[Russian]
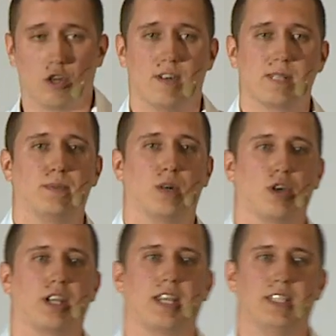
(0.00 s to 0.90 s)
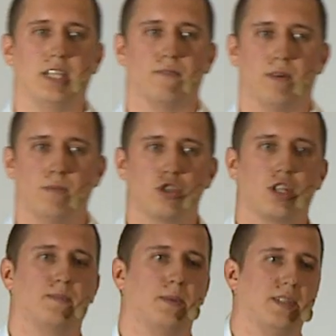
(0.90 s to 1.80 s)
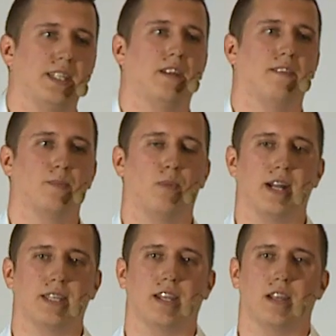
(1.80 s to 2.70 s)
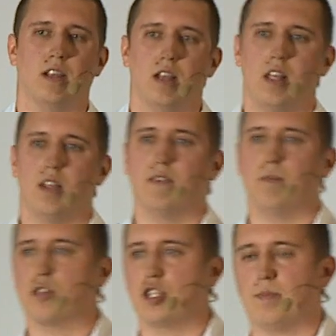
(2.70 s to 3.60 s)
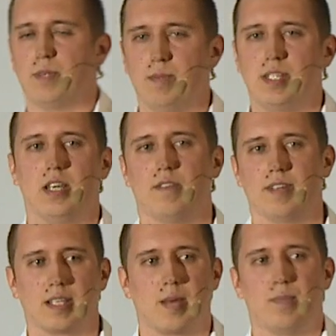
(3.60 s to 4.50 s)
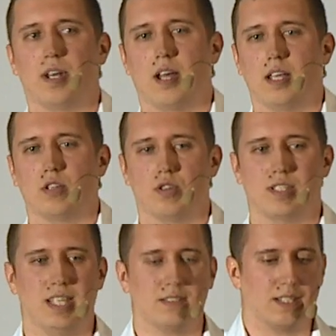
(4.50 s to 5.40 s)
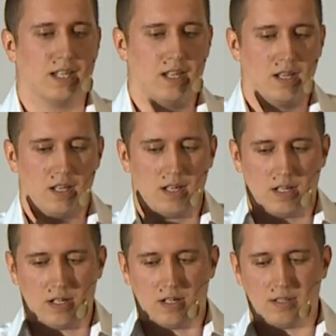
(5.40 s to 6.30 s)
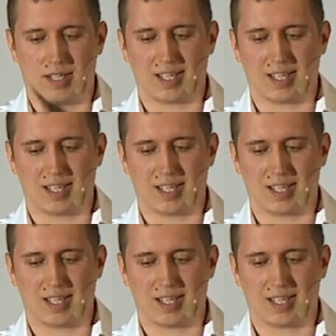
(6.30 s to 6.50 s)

то у вас плохой креатив. Вам нужно оптимизировать баннеры, вам нужно оптимизировать копирайт, то есть делать э,